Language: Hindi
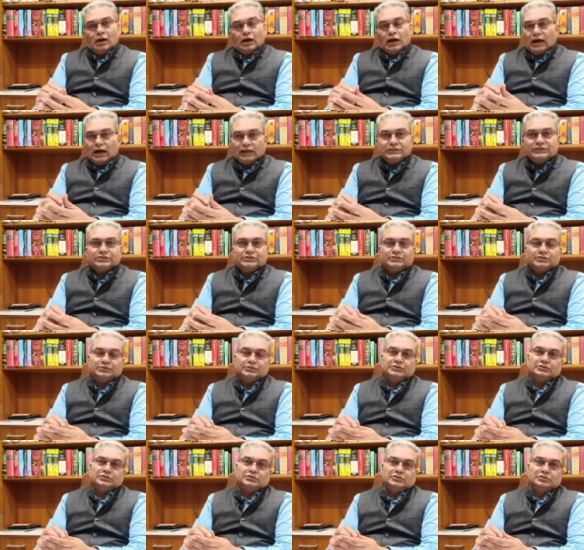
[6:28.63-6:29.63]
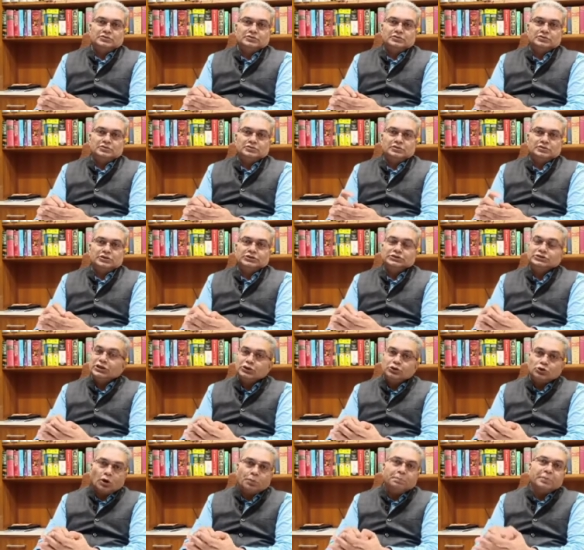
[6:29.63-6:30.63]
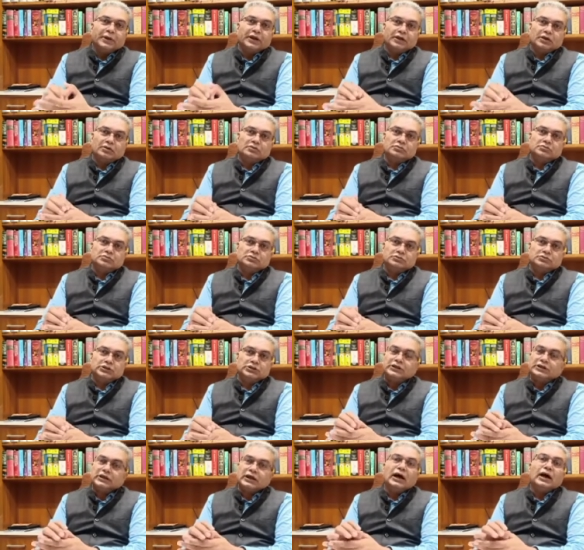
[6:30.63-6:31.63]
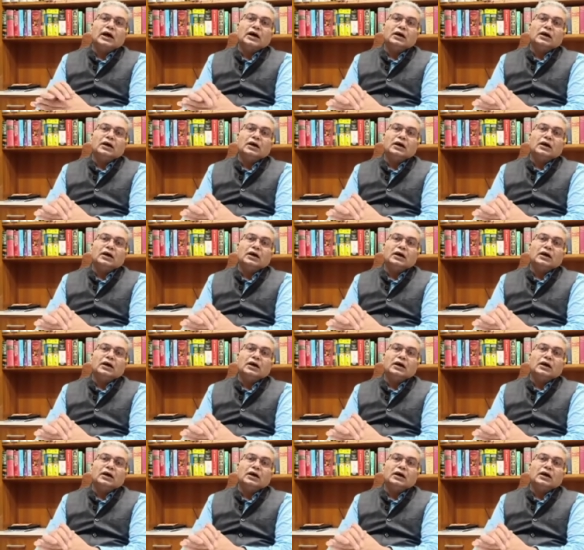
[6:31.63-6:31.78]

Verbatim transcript: आज ये टॉपिक कि क्या